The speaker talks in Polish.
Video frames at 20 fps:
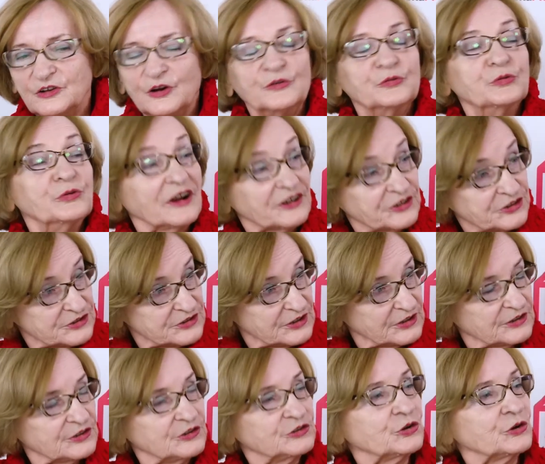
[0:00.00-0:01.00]
Właśnie
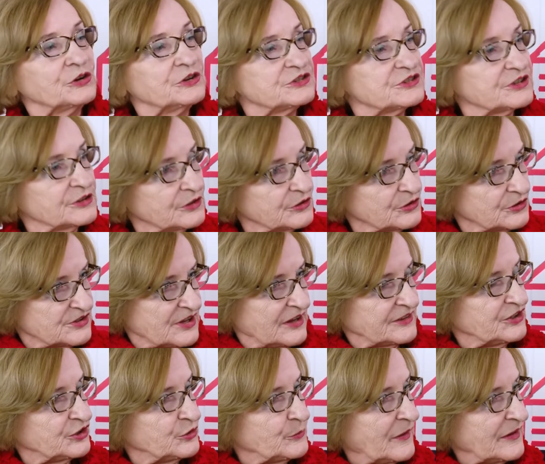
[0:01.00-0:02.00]
i to jest e,
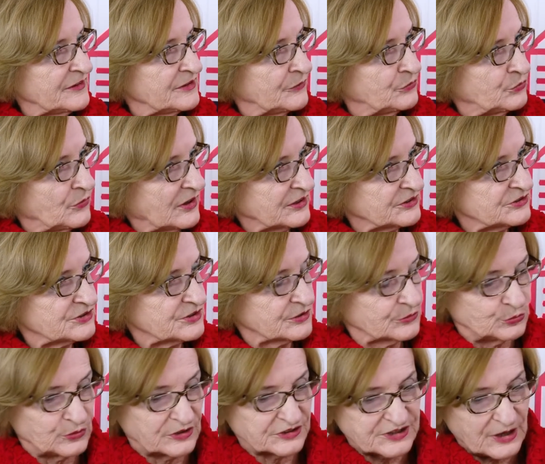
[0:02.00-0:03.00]
zaniedbanie władz,
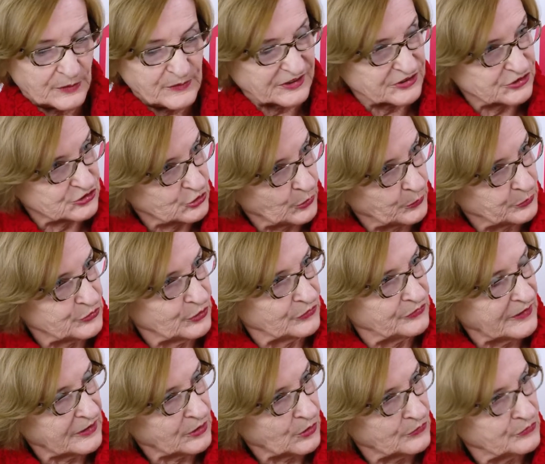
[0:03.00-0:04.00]
które zamiast
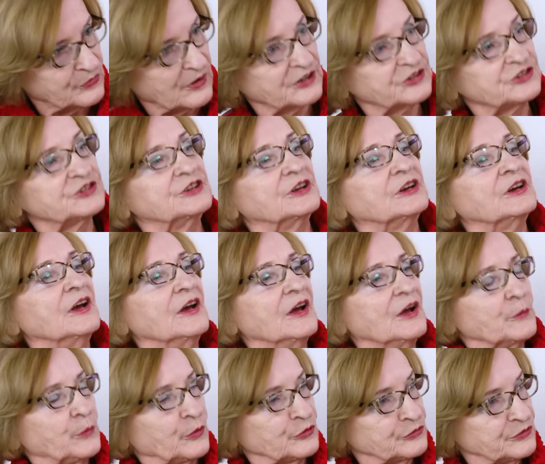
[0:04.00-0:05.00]
stopniowego właśnie
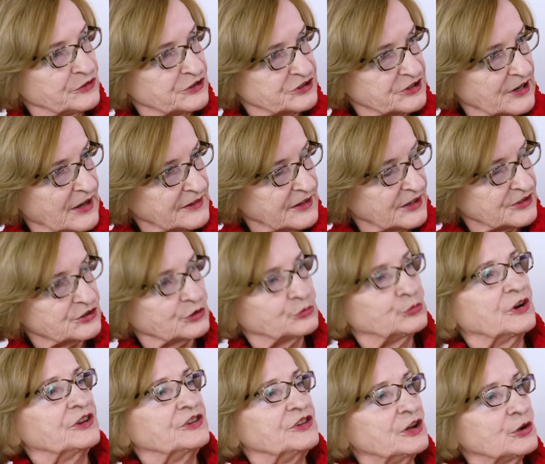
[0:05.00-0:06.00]
podwyższania,
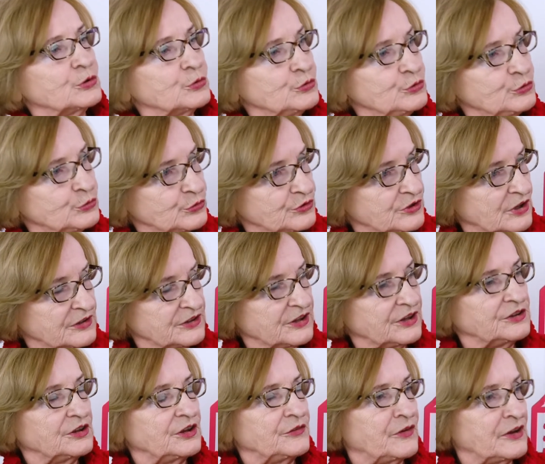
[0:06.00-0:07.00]
które nie rujnuje,
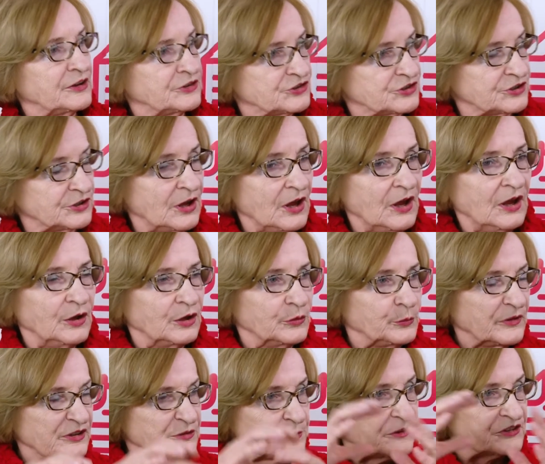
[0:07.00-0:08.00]
nie niweczy
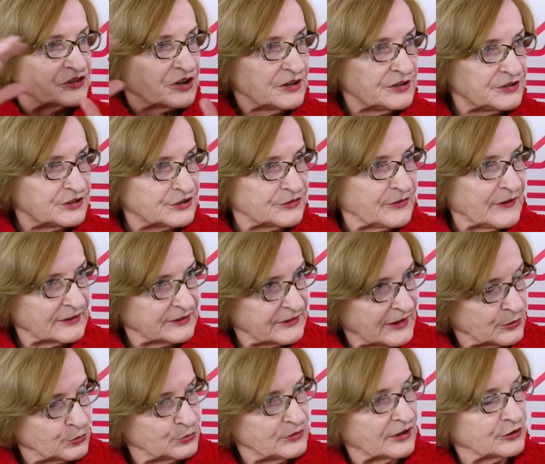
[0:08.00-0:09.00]
bezpieczeństwa
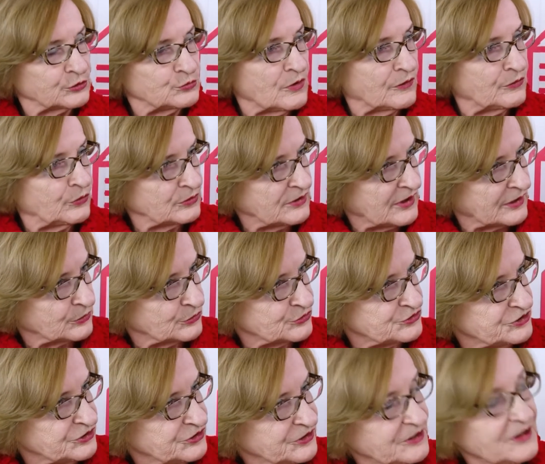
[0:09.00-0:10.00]
dachu nad głową dla
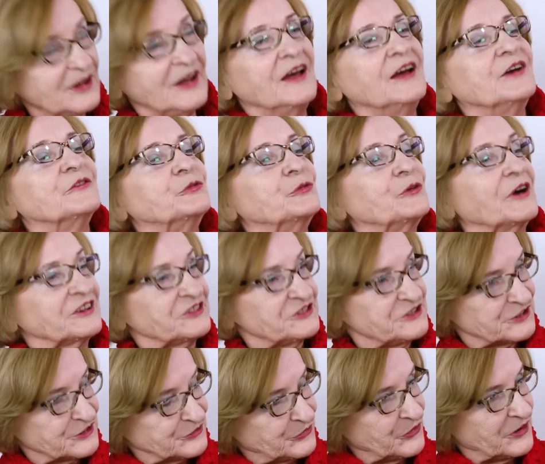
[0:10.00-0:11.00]
rodziny,
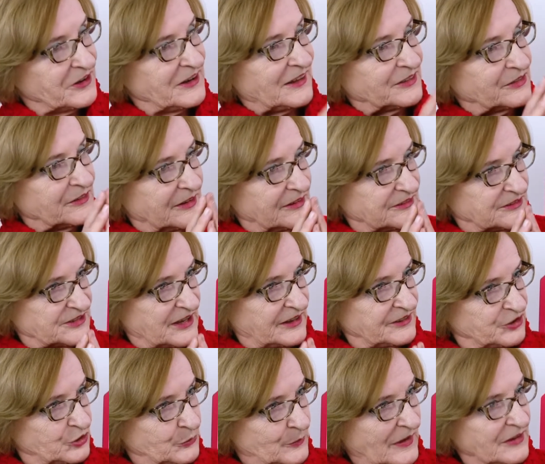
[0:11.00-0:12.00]
właśnie swoje e,
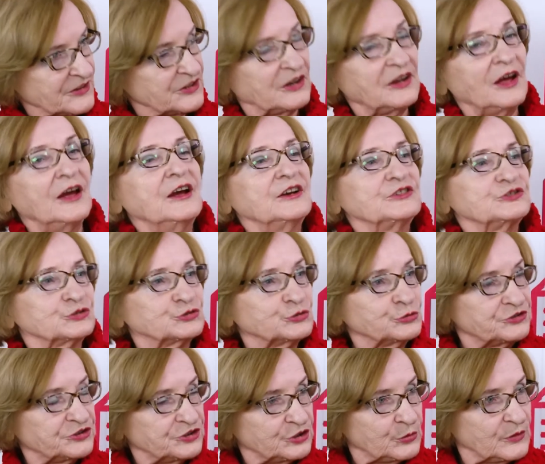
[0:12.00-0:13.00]
zaniedbanie
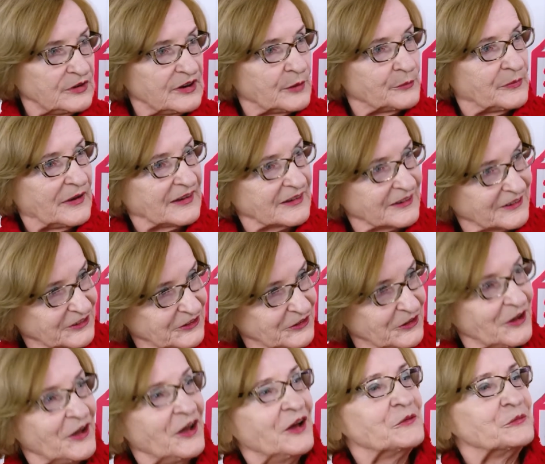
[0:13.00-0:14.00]
zrzuciły na
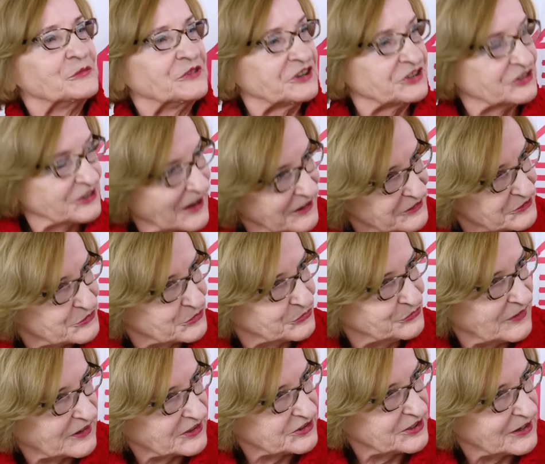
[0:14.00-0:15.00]
barki mieszkańców
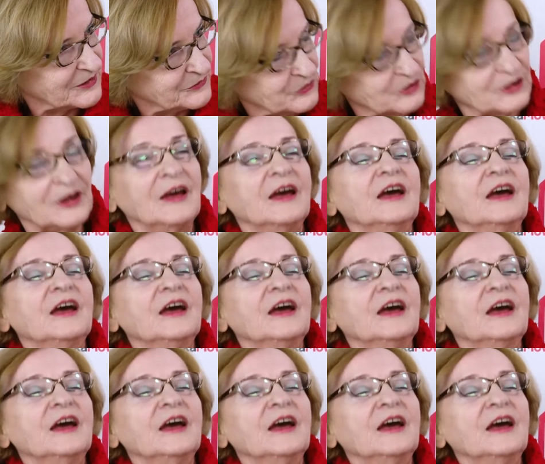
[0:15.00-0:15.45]
Warszawy.